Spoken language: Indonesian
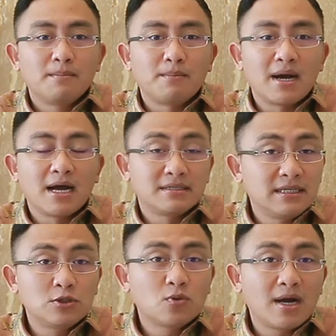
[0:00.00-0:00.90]

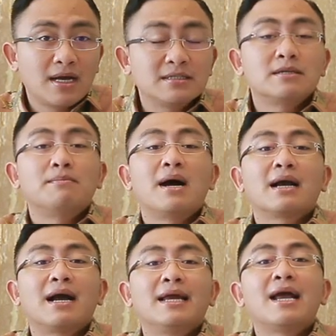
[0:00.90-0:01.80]
mahasiswa
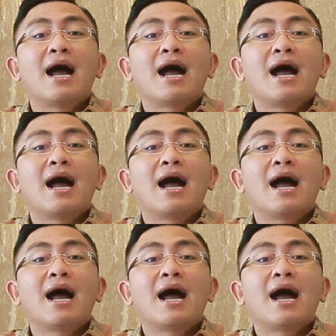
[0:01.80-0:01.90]
sebagai